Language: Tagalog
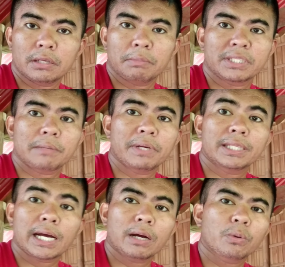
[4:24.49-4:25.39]
ibig
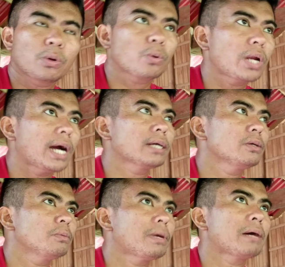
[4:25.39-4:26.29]
sabihin nakakulong lang
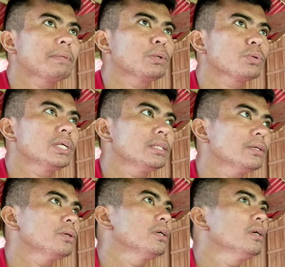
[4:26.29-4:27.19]
yung mga manok
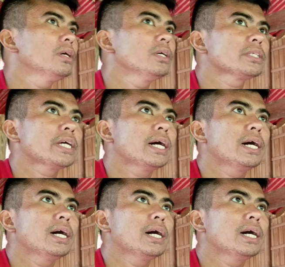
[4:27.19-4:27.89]
ninyo sa